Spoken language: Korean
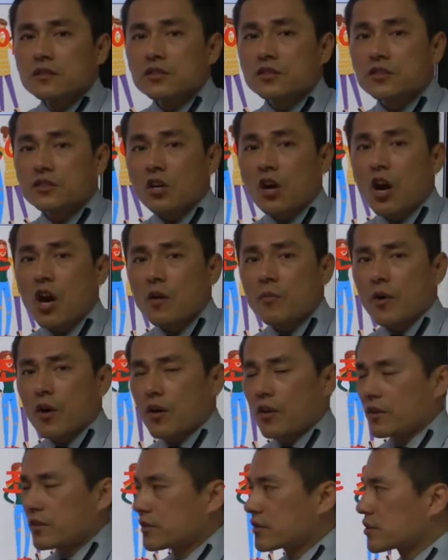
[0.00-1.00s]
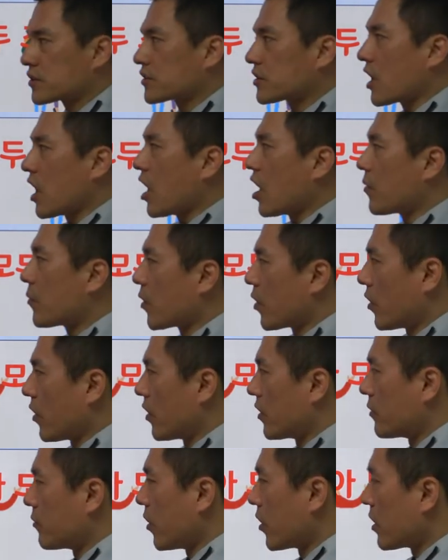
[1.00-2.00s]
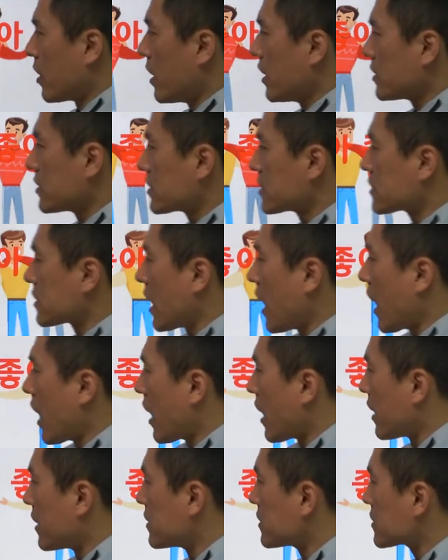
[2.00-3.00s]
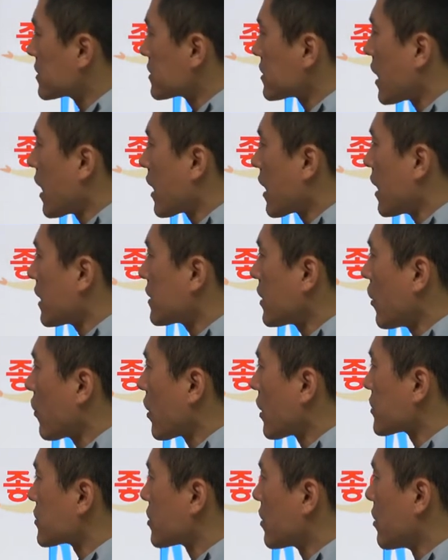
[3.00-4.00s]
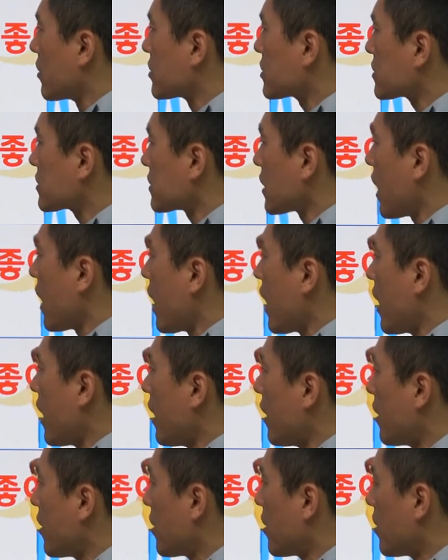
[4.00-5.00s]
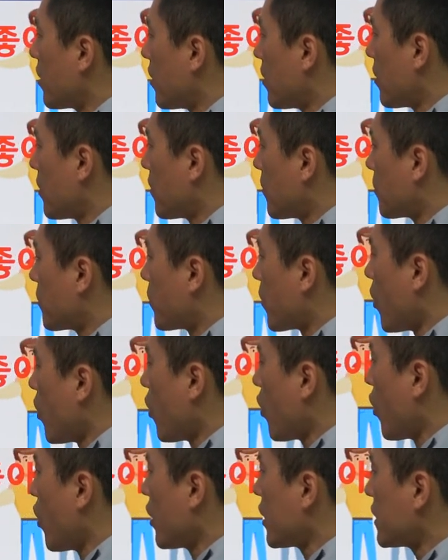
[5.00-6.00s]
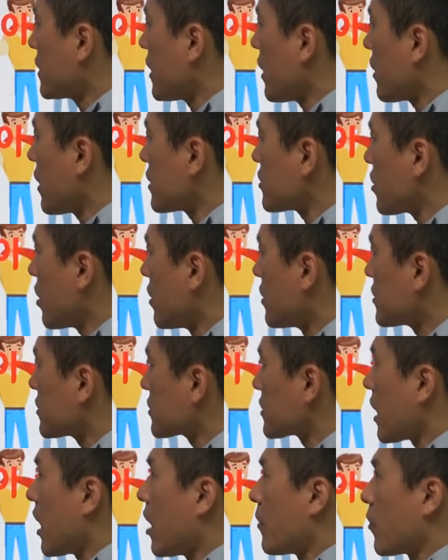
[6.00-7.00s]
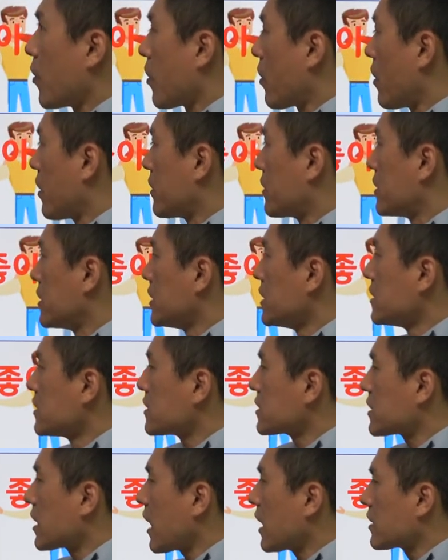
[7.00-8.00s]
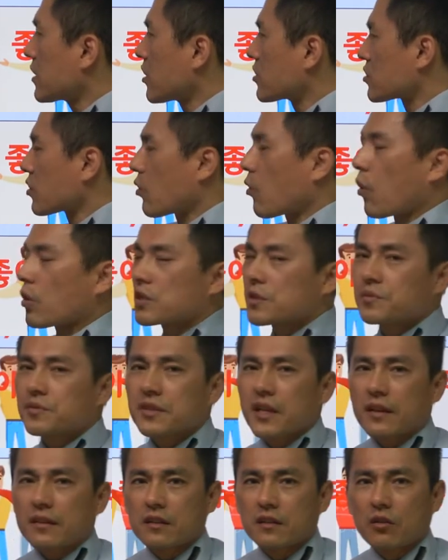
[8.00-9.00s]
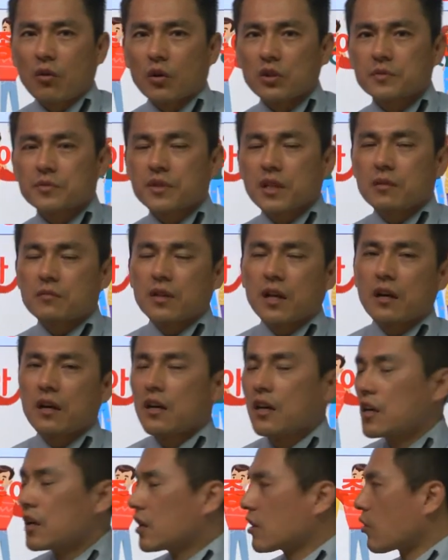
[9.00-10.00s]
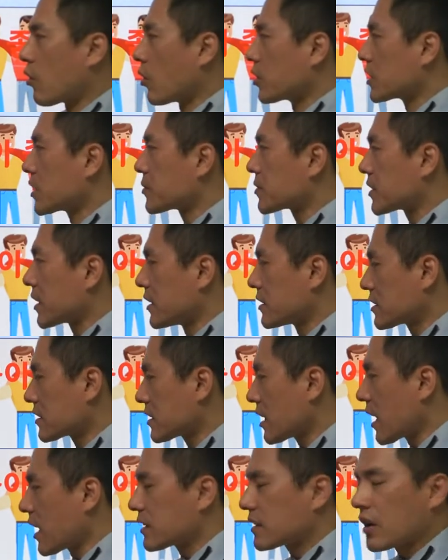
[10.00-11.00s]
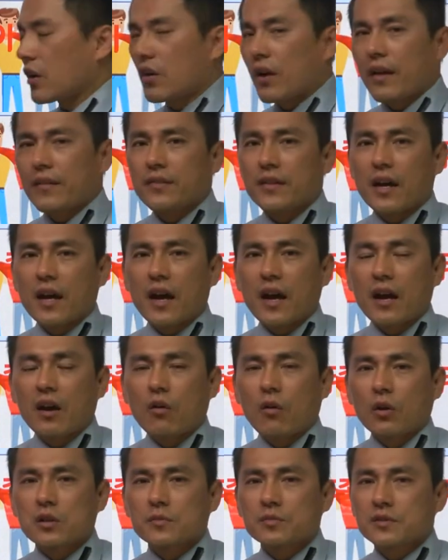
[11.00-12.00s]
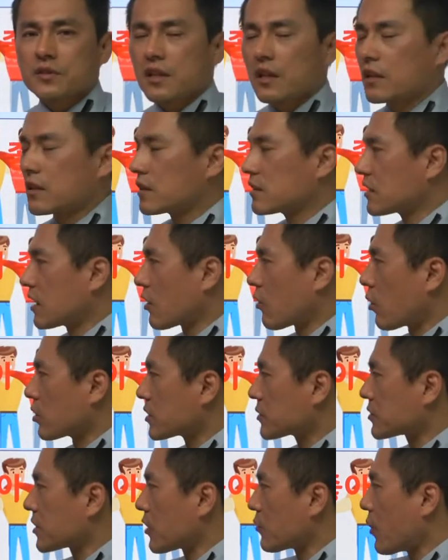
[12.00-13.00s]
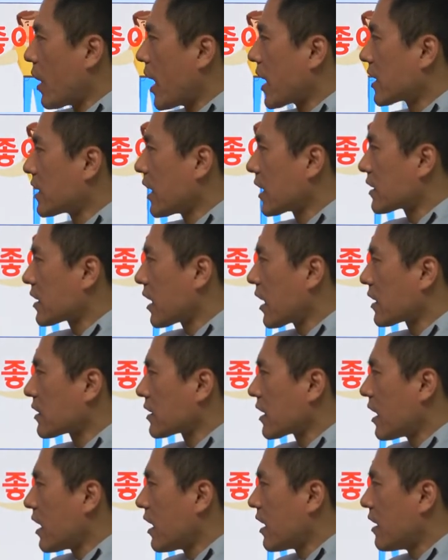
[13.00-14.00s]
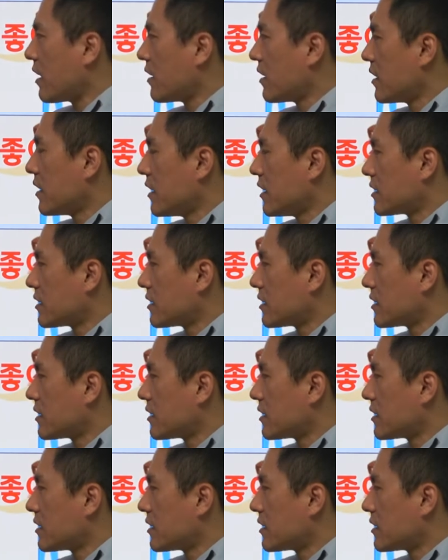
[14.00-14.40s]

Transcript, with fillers: starborn, starborn. 뭐요? star, 스타가 태어났어요. starborn이 태어나죠? starborn, 스타가 태어났어요. 고집센, 고집센입니다. 고집센 스타가 태어났네. 고집센. 야, 고집센 왕이 나타났다.